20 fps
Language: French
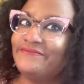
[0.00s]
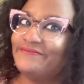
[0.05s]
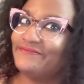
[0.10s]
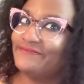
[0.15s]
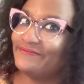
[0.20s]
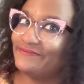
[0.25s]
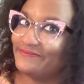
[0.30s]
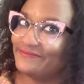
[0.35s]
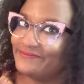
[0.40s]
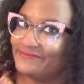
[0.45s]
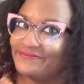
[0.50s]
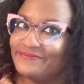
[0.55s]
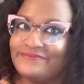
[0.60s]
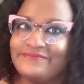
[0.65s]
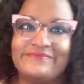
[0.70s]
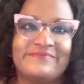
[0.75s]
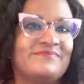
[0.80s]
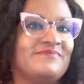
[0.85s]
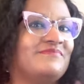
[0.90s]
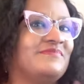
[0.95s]
Mm-hmm.
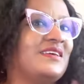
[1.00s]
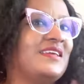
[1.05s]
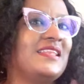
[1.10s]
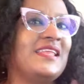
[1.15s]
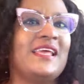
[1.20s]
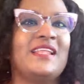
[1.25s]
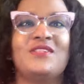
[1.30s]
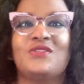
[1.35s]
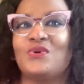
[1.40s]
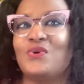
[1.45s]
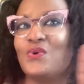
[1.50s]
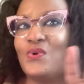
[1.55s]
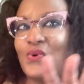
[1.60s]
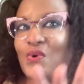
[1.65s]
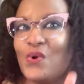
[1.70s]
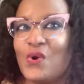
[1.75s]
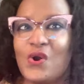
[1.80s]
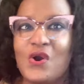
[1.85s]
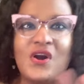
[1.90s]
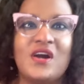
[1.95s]
Bénin,
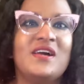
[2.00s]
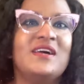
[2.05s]
Togo